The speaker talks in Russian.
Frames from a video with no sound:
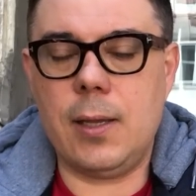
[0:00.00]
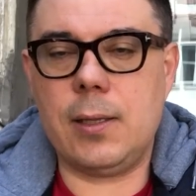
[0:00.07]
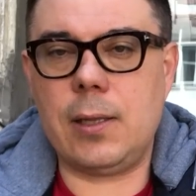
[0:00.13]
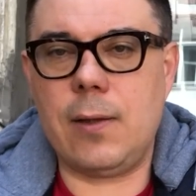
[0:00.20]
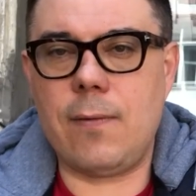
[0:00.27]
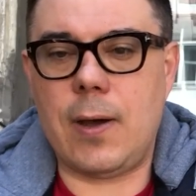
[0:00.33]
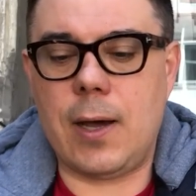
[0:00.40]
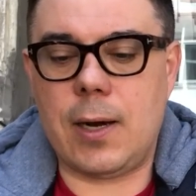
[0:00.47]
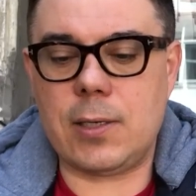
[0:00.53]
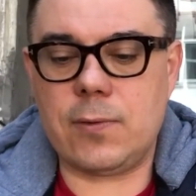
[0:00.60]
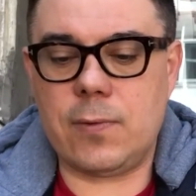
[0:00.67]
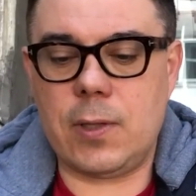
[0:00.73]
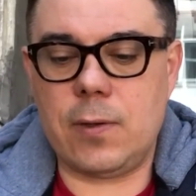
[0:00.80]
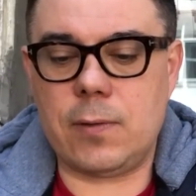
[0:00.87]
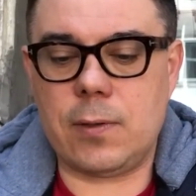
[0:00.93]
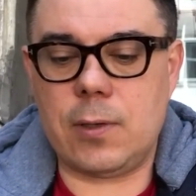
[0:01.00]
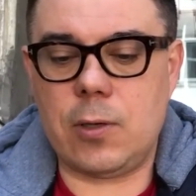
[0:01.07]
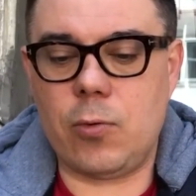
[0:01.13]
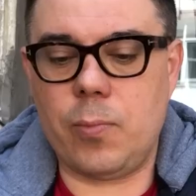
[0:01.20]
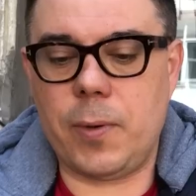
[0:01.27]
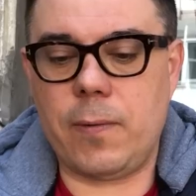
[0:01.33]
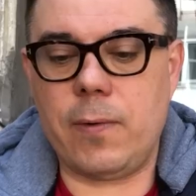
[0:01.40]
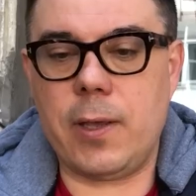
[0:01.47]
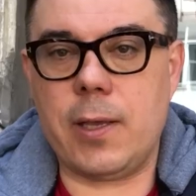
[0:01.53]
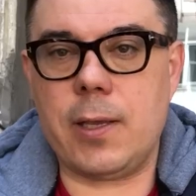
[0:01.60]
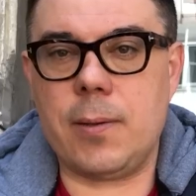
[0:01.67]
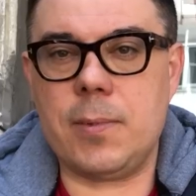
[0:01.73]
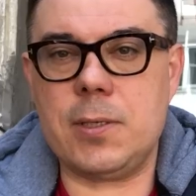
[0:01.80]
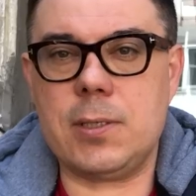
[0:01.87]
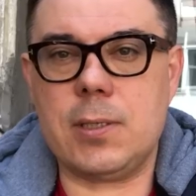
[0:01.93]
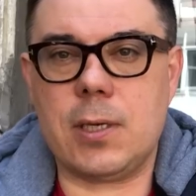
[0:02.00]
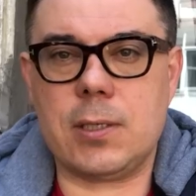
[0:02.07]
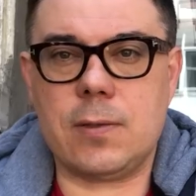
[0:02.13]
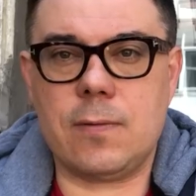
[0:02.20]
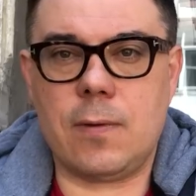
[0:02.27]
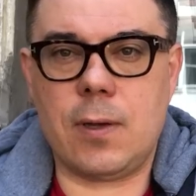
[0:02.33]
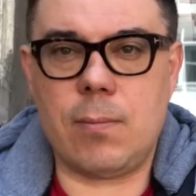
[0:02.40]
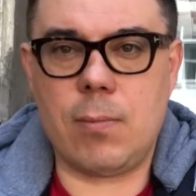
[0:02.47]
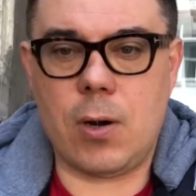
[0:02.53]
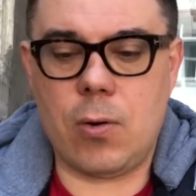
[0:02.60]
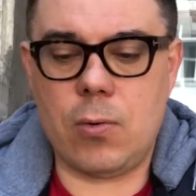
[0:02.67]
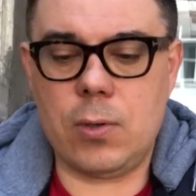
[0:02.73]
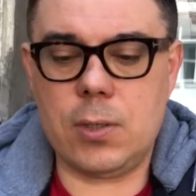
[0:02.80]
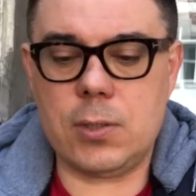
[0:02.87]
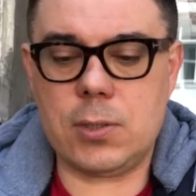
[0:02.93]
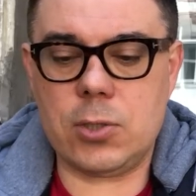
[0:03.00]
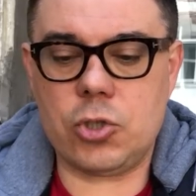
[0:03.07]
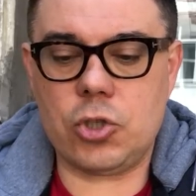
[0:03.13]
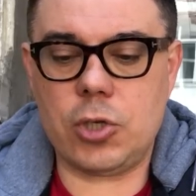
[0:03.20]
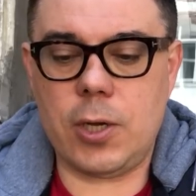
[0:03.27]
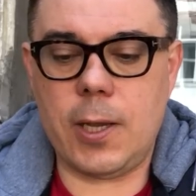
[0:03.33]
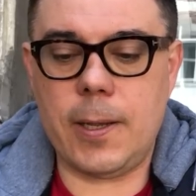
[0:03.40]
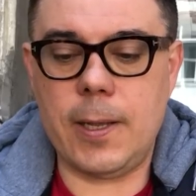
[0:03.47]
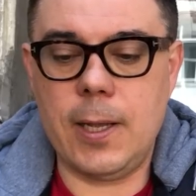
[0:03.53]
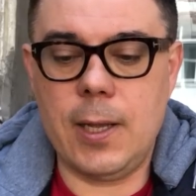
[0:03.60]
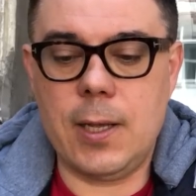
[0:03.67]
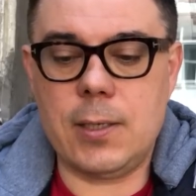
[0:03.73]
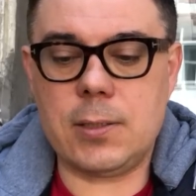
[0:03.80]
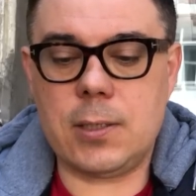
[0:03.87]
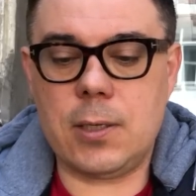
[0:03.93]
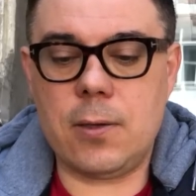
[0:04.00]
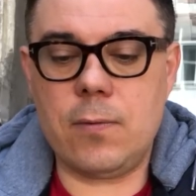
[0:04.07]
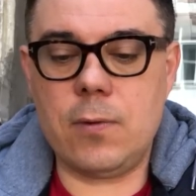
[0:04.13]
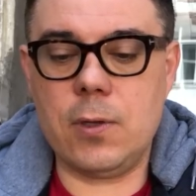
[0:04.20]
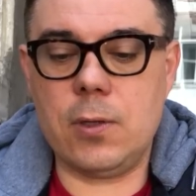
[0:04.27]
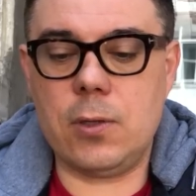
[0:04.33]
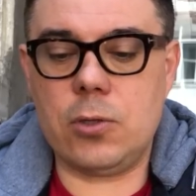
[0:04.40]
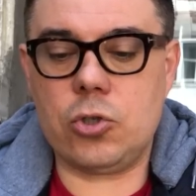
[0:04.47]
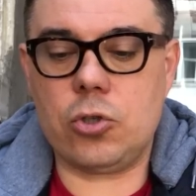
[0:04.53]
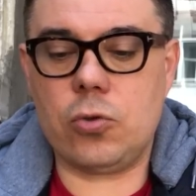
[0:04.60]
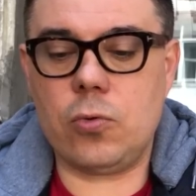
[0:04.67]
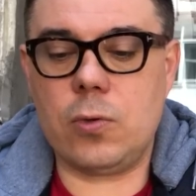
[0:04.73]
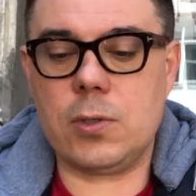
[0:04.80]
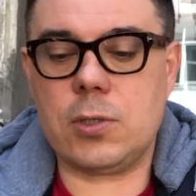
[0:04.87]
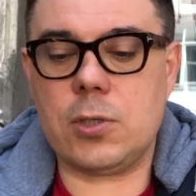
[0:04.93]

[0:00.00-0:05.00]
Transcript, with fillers: глава разведывательного управления Министерства обороны США, заявил, что